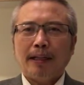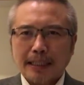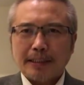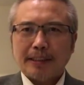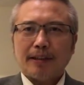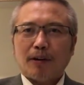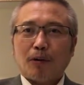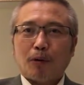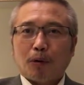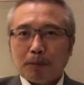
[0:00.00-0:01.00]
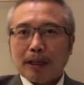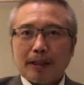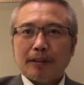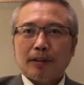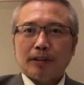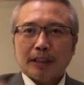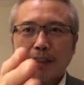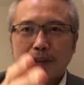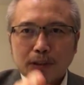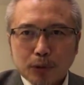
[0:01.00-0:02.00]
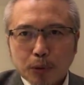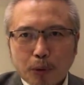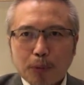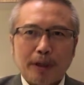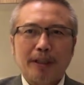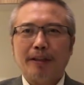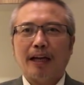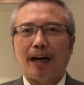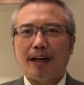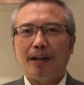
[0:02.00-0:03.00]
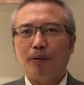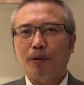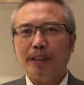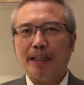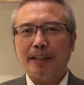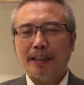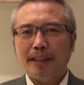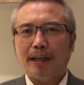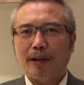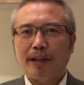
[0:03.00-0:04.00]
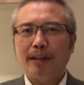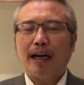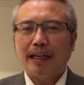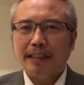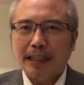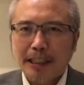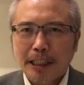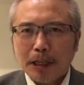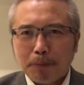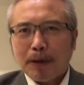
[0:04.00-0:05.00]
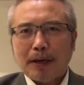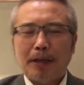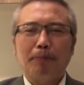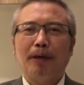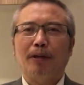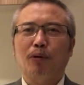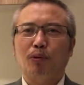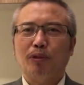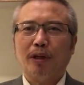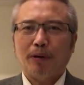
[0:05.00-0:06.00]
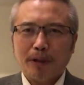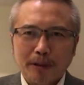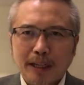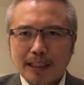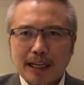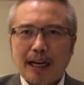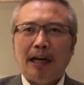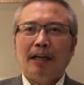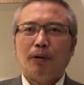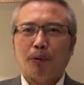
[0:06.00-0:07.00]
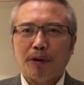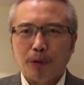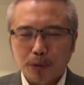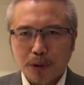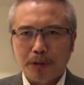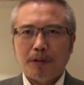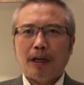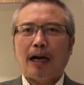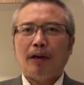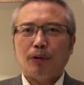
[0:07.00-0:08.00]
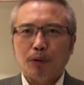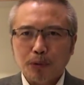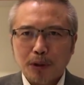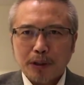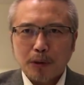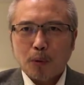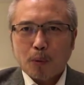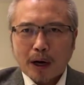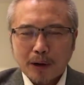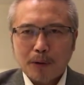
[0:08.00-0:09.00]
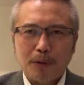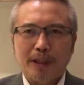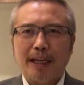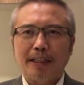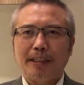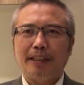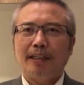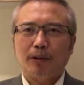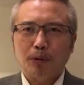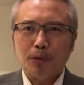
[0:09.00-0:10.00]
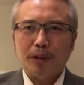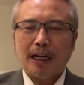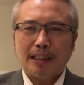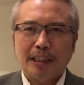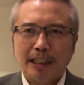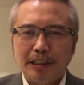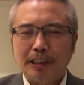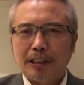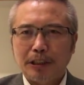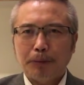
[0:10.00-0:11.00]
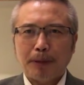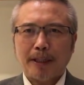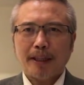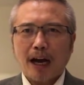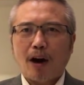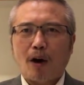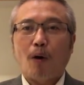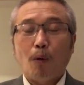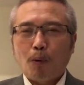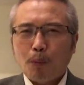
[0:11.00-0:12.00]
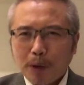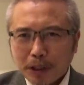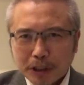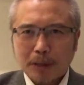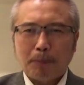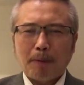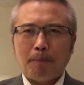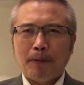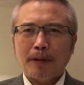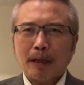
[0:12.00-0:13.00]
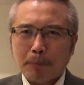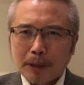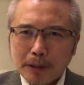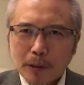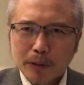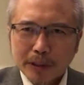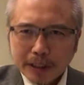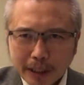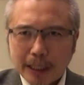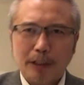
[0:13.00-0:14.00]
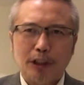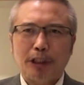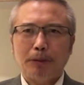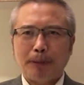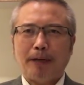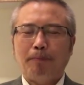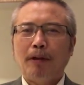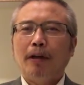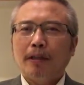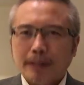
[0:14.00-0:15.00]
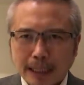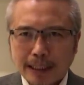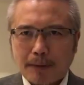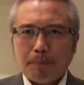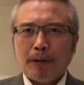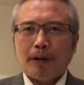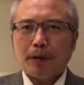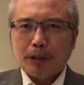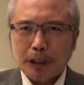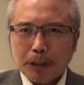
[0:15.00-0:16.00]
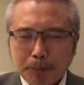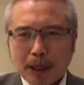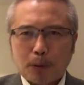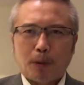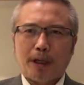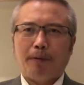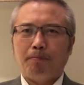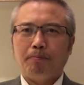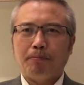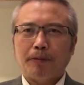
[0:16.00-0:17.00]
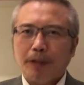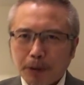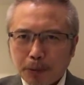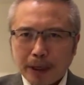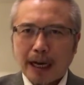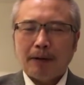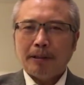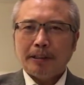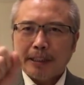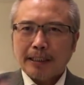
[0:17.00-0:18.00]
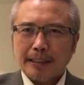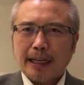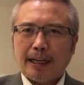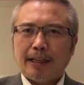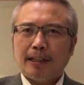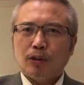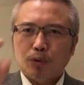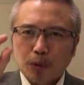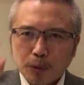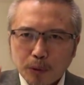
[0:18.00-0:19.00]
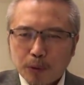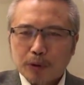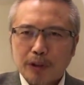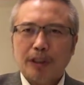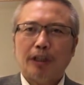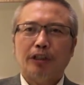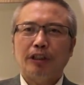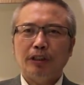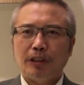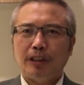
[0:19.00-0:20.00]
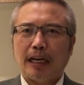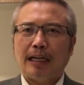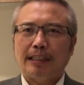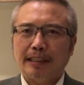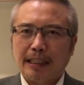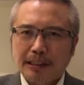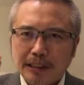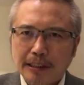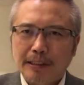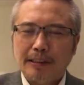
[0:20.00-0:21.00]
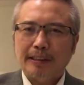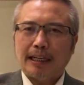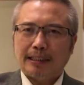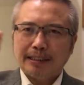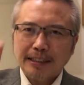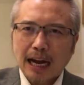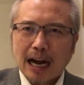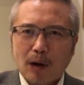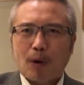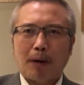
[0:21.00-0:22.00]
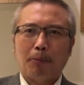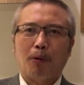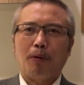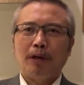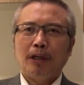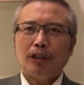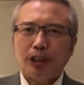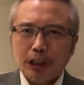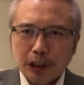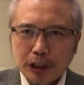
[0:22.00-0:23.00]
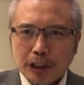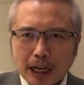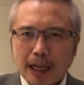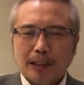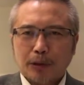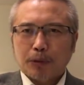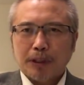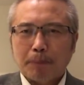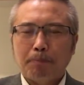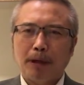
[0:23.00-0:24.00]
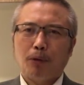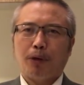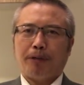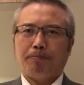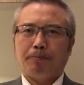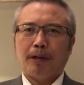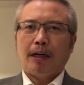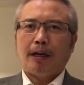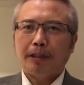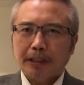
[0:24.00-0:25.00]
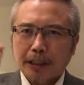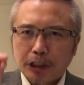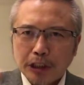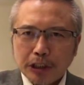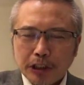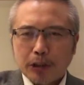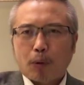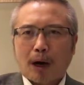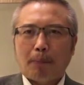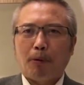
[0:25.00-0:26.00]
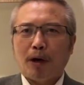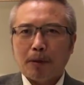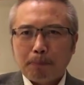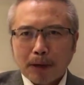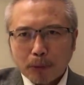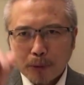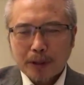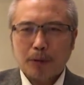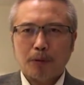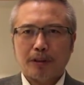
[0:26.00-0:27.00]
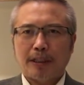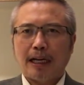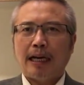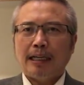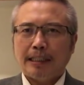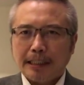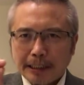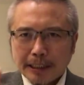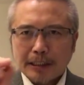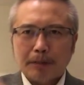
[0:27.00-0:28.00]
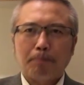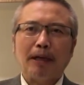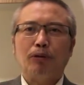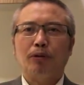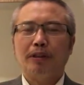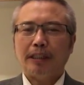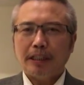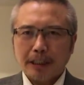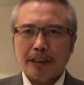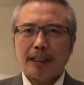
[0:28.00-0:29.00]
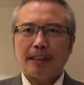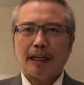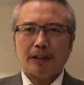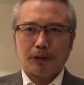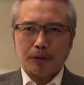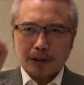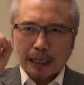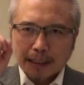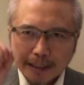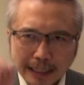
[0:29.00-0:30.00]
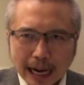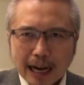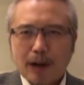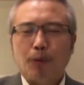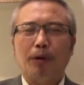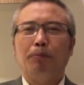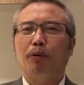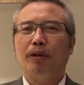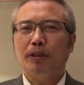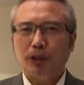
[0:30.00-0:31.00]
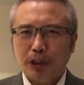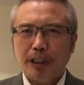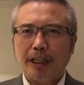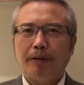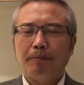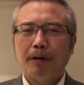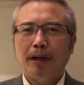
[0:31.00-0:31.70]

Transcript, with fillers: 但是我们的这个所谓的党和国家的领导人还在一遍一遍的鼓噪，要大家呀回农村啊，农村有广阔天地，农村呐前景一片大好。为什么他们要这样欺骗大家，要欺骗国人？因为啊现在。中共的这个经济啊，现在正在大滑坡，即将啊走向崩溃。而这个经济滑坡和崩溃的过程呢，一定是伴随着一个现象，就是啊大规模的失业。